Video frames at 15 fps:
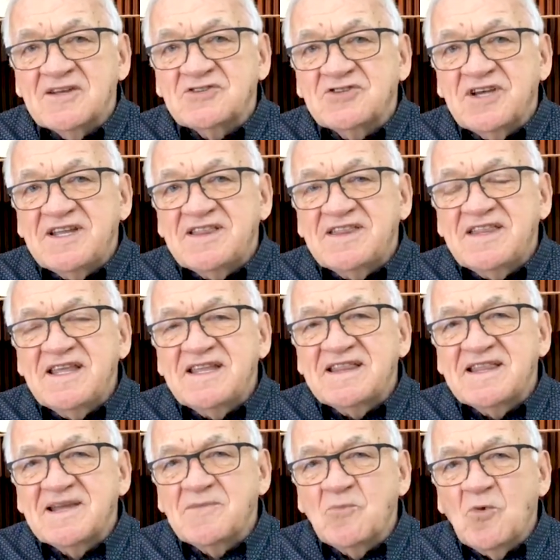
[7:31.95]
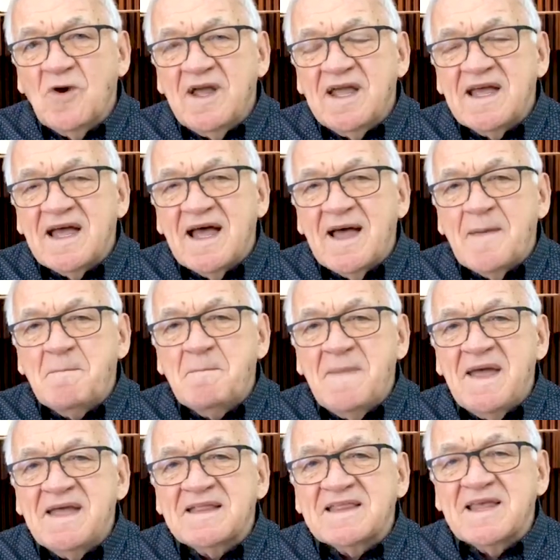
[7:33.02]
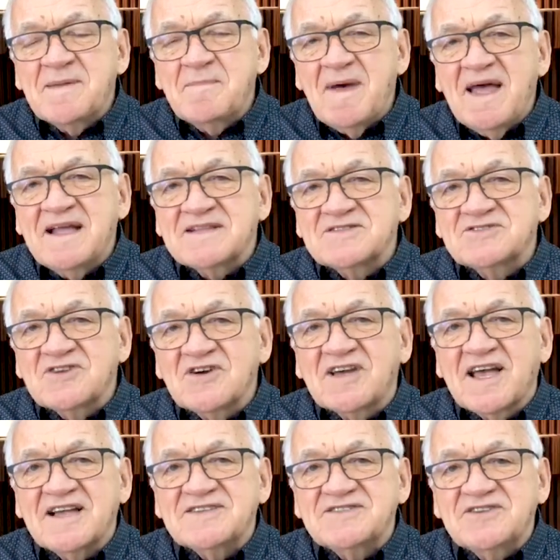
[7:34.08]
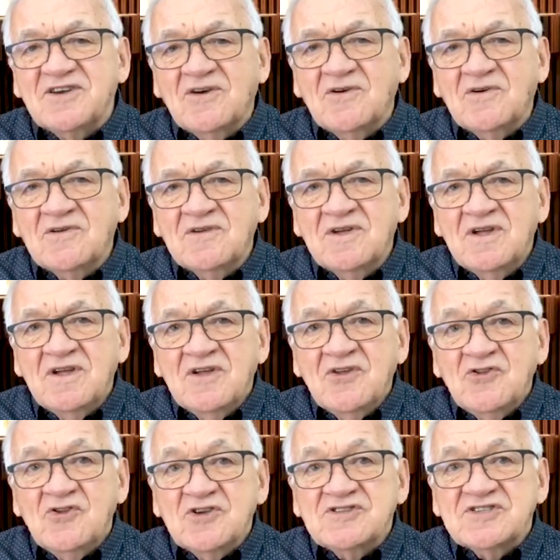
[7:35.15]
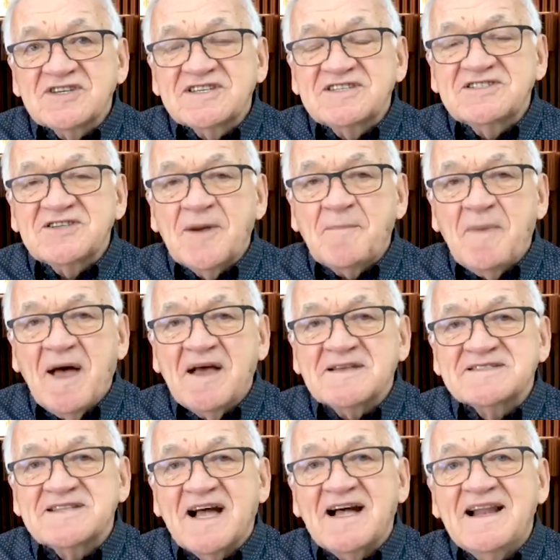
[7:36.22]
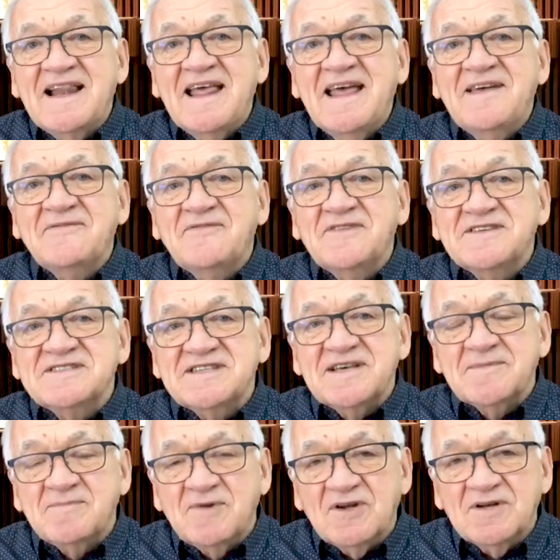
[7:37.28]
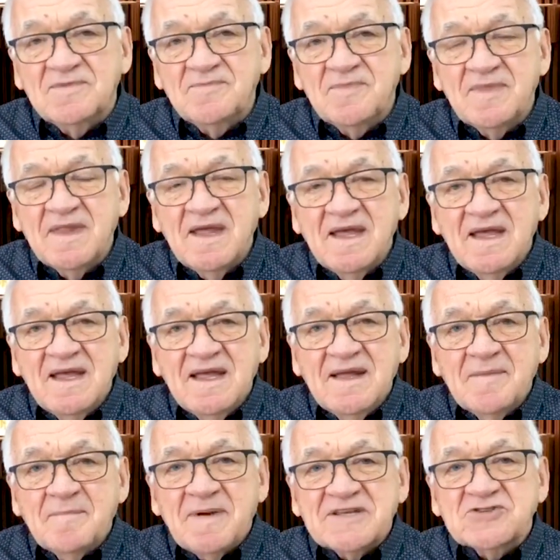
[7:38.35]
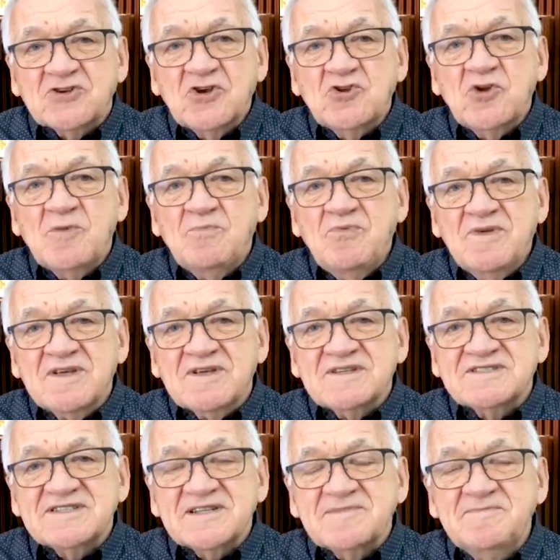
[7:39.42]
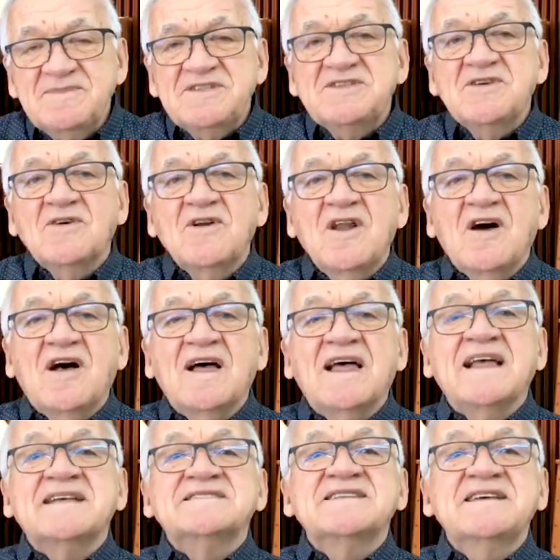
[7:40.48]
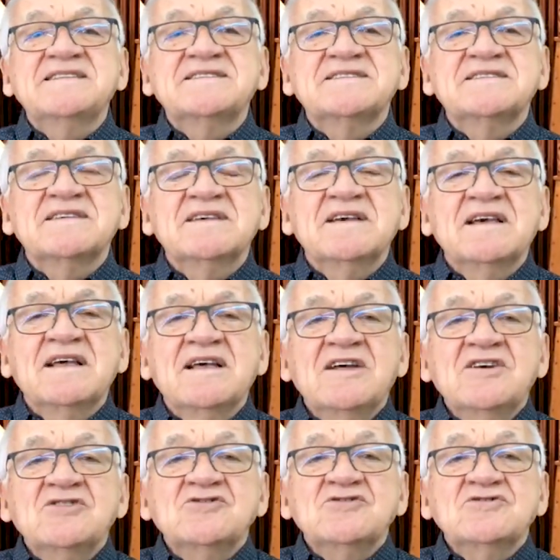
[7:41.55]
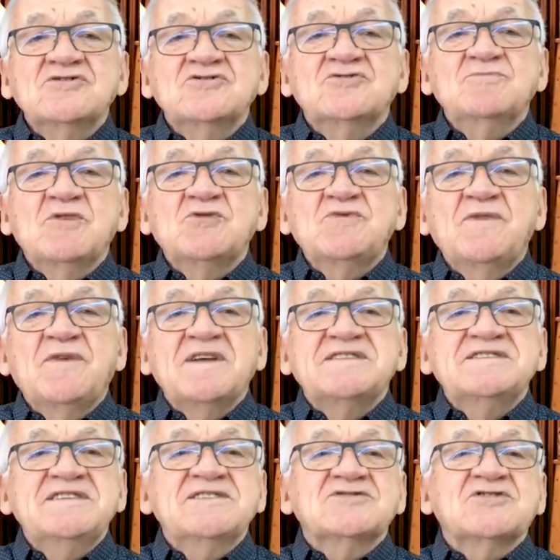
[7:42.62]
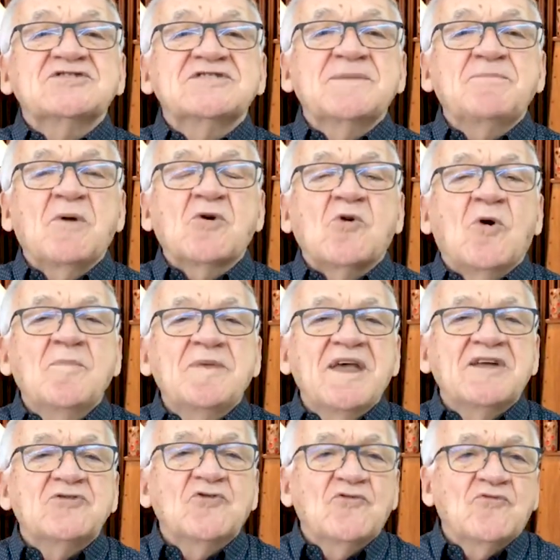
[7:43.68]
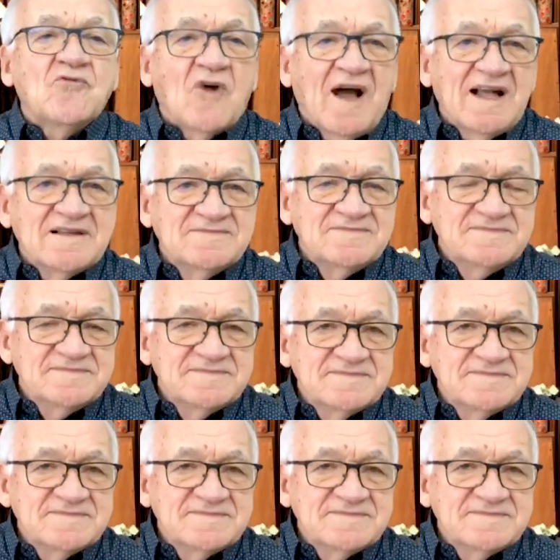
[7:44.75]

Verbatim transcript: j'ai été témoin à maintes et maintes occasions de ce qui se passe dans l'invisible. Parce que depuis que cette mission-là existe, je me suis fait dire je ne sais pas combien de fois.